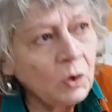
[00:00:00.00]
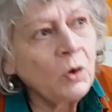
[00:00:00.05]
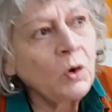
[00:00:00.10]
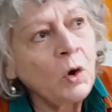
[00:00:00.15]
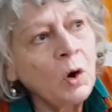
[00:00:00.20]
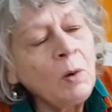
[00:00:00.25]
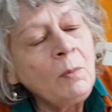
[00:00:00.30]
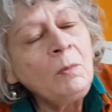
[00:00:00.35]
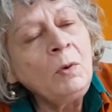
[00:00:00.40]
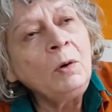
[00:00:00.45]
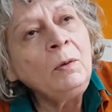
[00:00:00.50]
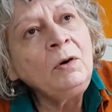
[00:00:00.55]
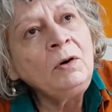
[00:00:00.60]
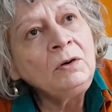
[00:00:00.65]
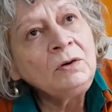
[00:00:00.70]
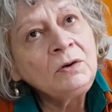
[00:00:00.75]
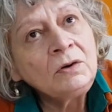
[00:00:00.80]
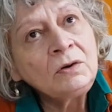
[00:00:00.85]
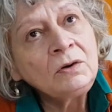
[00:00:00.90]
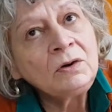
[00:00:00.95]

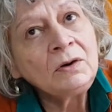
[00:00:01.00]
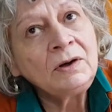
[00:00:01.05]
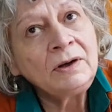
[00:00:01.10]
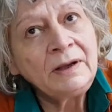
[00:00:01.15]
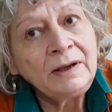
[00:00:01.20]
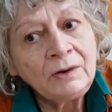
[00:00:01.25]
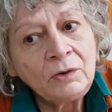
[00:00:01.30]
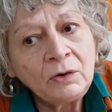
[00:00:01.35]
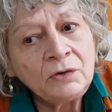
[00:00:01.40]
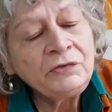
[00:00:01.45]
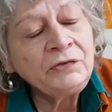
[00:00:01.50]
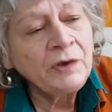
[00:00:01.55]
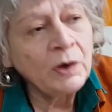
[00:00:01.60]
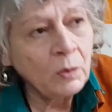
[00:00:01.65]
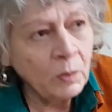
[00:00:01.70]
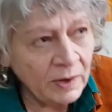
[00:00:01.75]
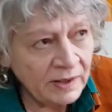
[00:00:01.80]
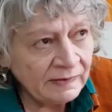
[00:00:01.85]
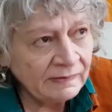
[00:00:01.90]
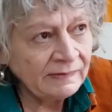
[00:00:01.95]
como
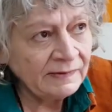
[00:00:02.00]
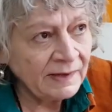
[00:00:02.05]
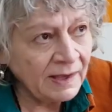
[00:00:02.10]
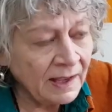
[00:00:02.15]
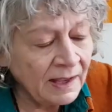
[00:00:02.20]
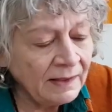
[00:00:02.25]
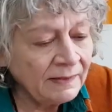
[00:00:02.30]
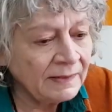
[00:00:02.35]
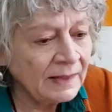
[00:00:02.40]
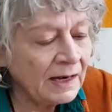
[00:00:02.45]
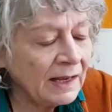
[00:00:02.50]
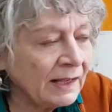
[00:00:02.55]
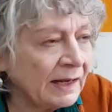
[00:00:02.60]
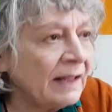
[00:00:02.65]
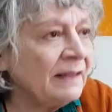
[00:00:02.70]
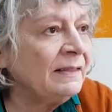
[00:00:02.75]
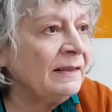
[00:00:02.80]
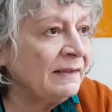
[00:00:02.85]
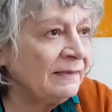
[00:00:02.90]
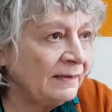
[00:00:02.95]
consecuencia de la
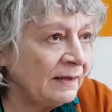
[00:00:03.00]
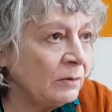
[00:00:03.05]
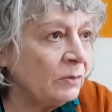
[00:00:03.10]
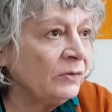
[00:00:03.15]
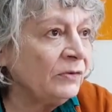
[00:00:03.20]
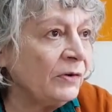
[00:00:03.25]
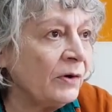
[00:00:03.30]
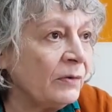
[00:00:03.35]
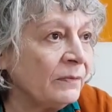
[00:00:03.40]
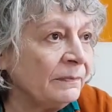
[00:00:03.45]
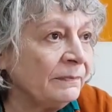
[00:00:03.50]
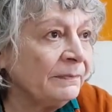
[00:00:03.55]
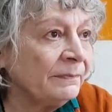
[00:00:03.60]
gran desilusión.